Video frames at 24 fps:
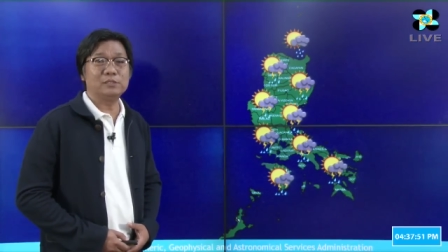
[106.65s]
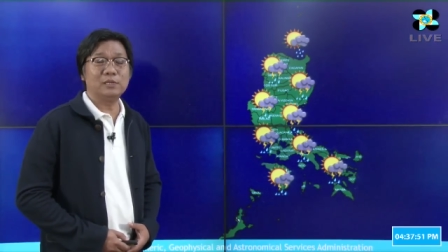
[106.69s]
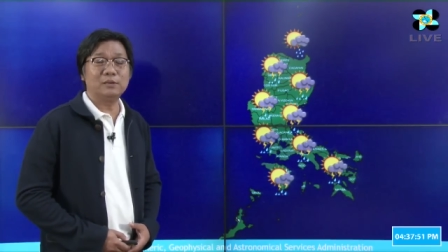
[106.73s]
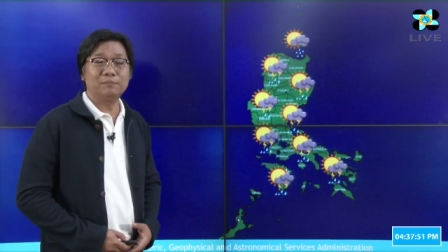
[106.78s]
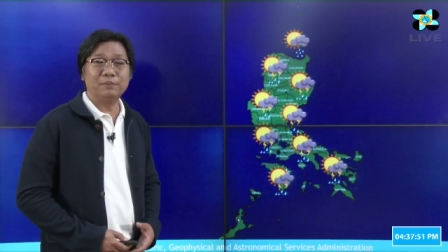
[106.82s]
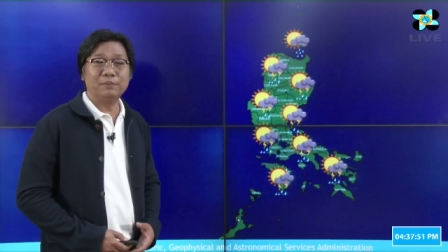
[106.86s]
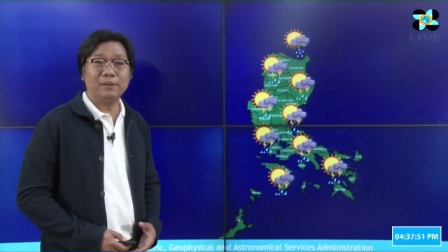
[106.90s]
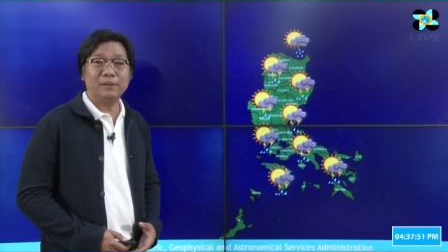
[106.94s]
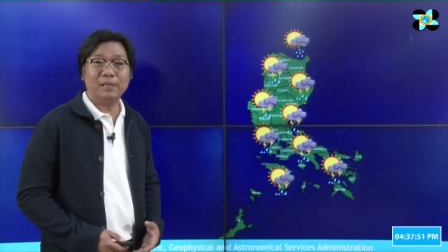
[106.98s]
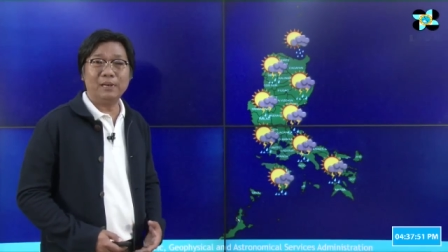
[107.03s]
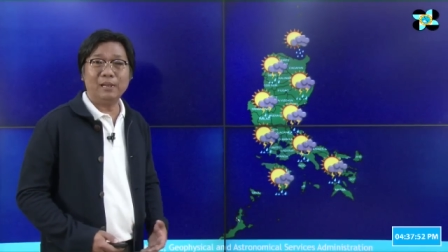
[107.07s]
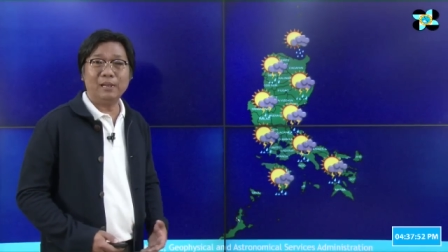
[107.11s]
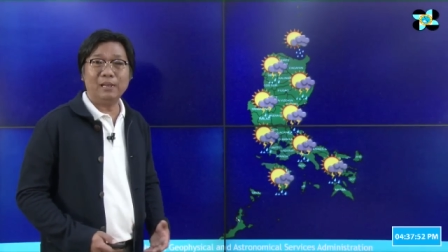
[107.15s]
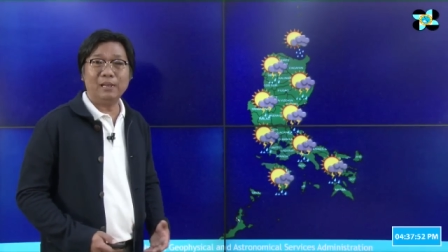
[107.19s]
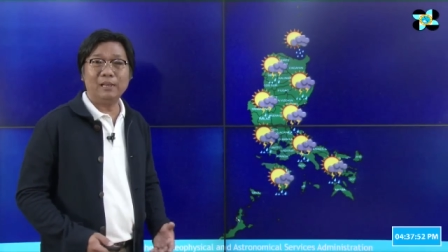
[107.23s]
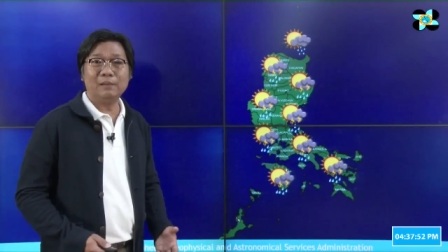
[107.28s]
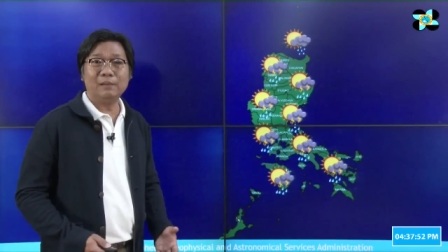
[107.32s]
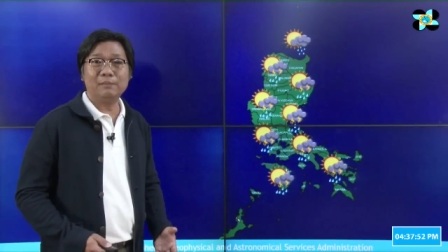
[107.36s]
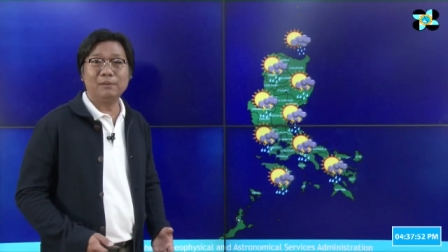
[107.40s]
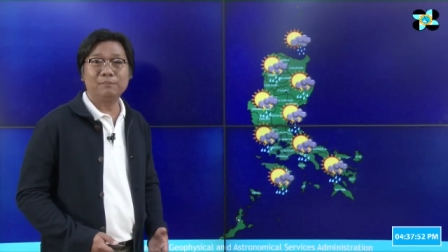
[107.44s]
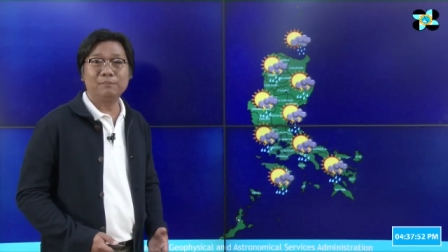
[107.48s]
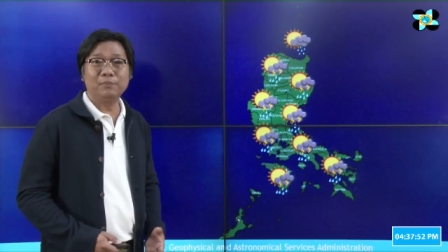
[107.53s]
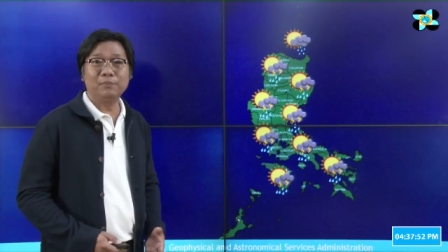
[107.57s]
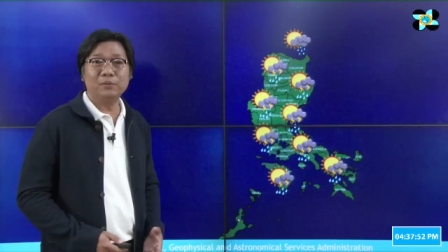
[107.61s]
Isang paalala
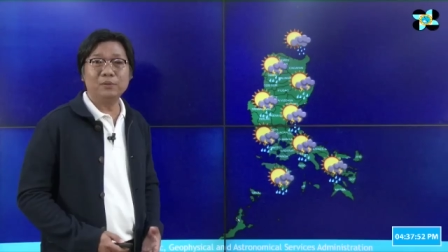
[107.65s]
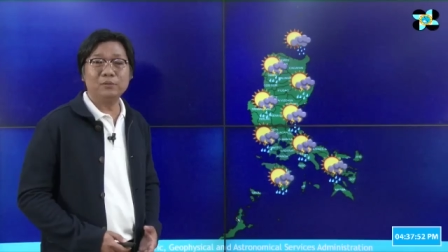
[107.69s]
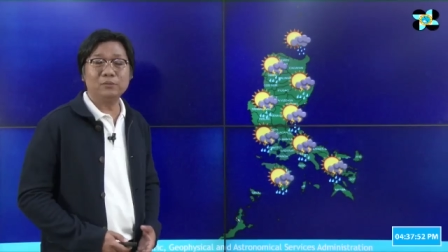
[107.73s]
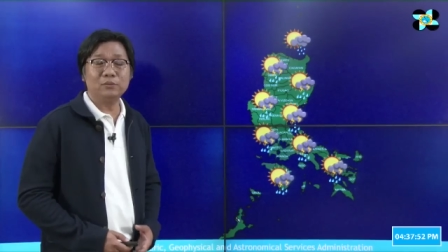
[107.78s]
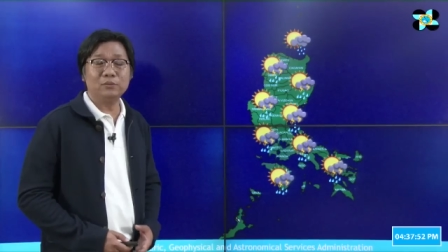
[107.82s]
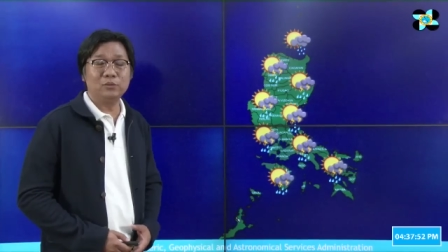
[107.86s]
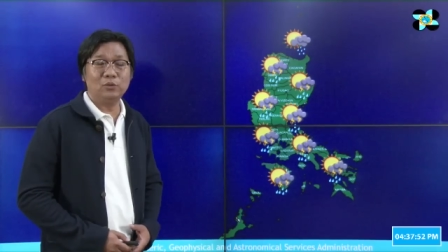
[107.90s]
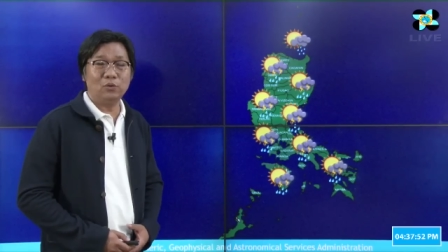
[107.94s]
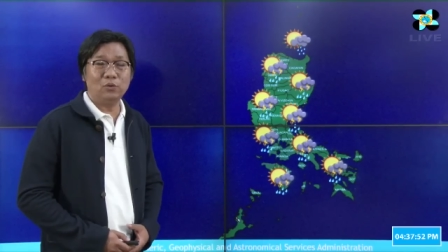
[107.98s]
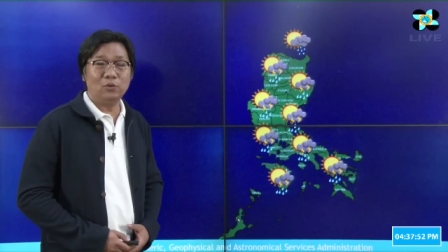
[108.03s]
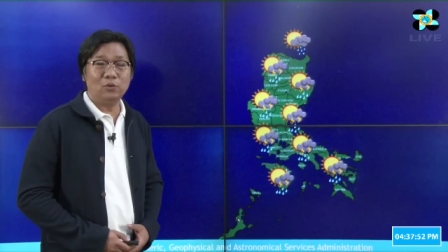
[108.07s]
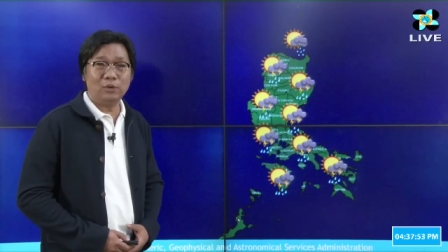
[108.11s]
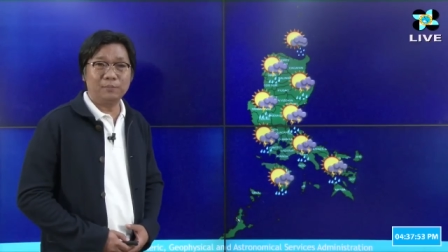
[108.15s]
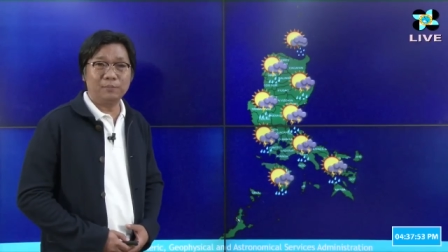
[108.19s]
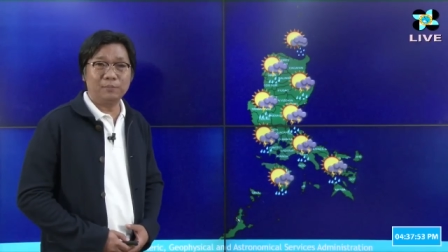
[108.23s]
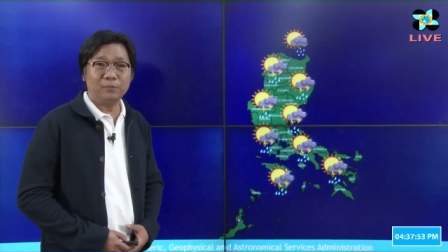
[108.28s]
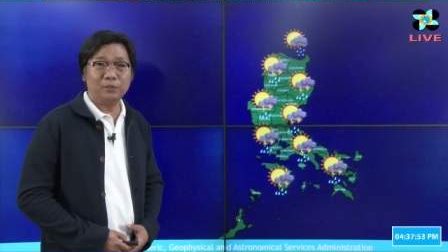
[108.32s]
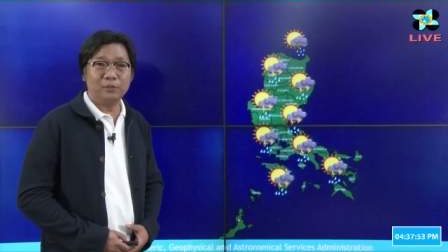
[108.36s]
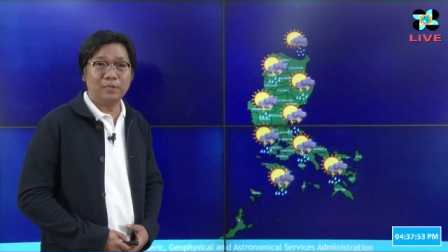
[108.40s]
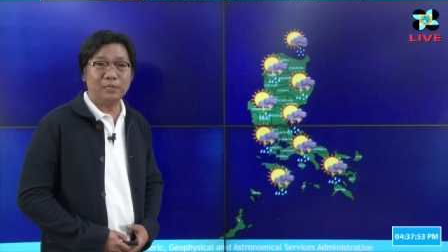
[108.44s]
lamang po, kung yung lugar po